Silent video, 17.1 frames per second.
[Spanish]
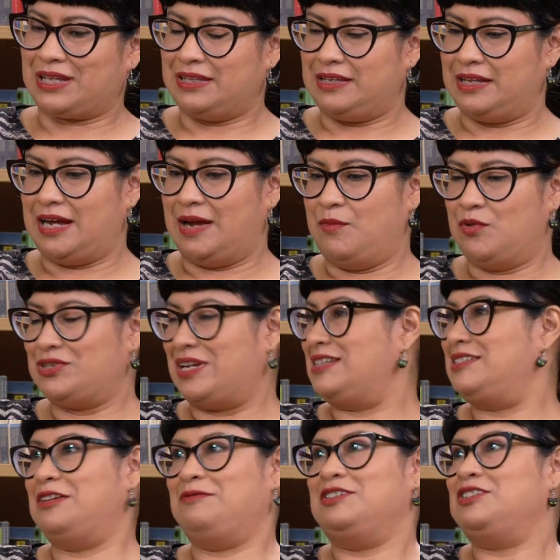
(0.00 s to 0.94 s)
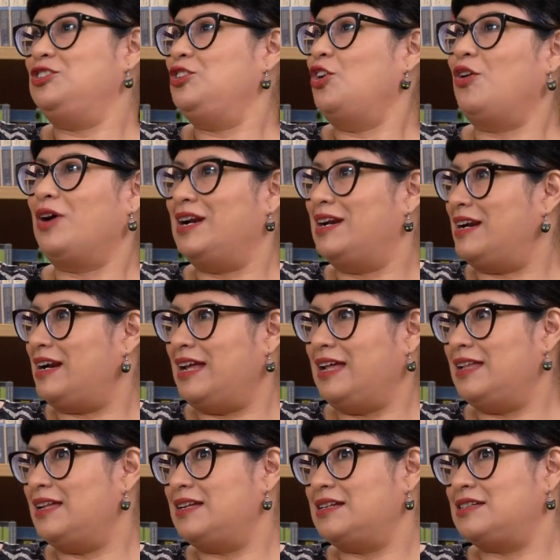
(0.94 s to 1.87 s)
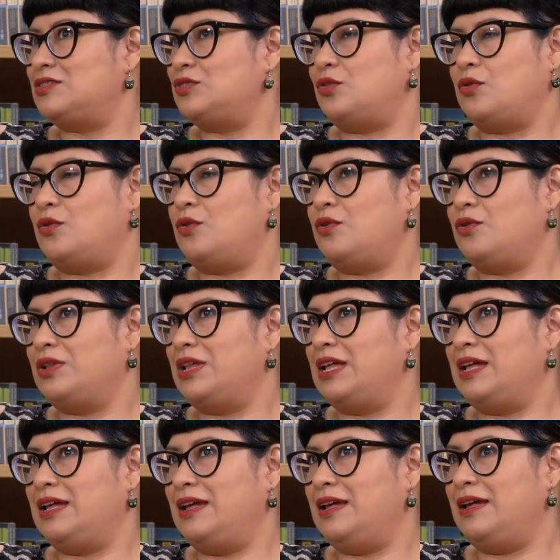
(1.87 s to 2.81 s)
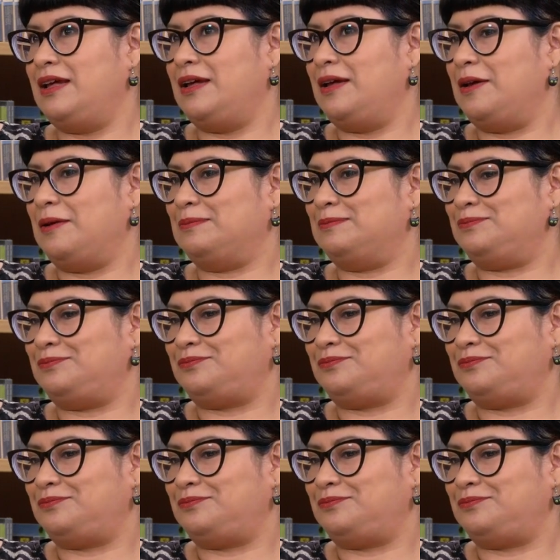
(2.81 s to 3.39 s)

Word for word: digamos, exhibición en redes o de,